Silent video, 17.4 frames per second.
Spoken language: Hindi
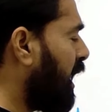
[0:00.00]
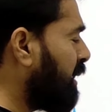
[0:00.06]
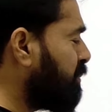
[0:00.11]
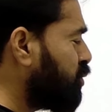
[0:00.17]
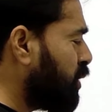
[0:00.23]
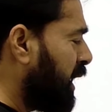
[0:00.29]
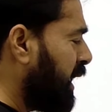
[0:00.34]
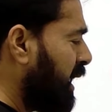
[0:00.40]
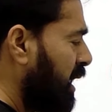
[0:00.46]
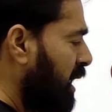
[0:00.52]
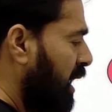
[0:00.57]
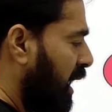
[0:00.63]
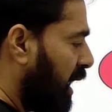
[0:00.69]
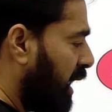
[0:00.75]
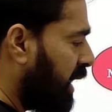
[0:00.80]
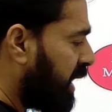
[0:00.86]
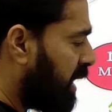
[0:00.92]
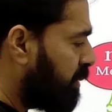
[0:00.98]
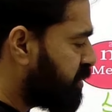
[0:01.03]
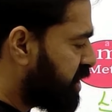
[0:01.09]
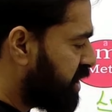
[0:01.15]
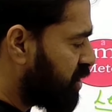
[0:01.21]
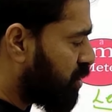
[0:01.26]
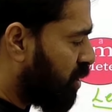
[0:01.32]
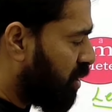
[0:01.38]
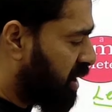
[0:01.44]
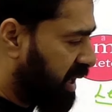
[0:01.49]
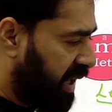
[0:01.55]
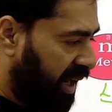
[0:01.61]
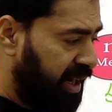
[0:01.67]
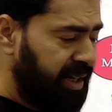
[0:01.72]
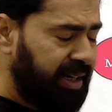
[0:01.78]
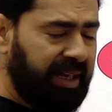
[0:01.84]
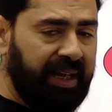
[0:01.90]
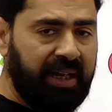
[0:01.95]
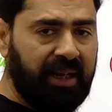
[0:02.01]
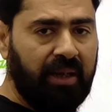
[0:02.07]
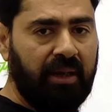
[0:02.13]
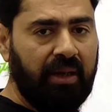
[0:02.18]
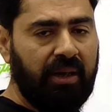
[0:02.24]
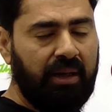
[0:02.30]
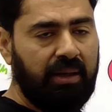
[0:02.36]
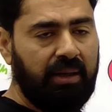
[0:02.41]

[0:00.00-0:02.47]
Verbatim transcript: अब जो है अगर आप चीजों को करंट के